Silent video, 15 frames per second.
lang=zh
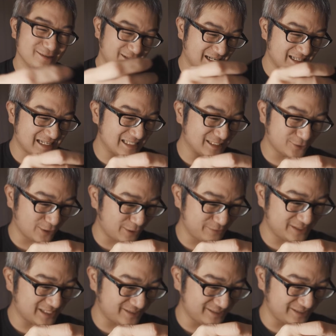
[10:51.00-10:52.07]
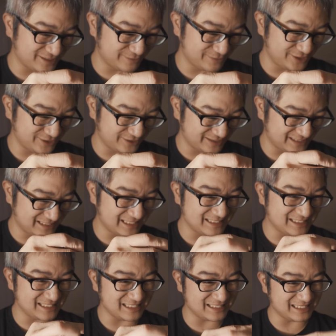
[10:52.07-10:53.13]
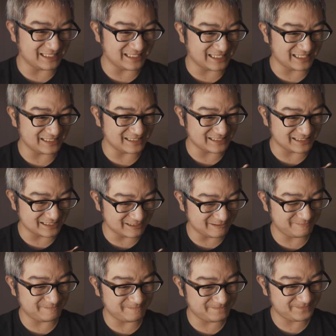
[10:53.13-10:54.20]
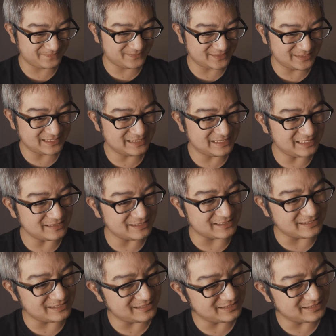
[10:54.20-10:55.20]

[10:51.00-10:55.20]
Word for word: 刚开始我还不知道有什么用，真的是来给你开这个。这样子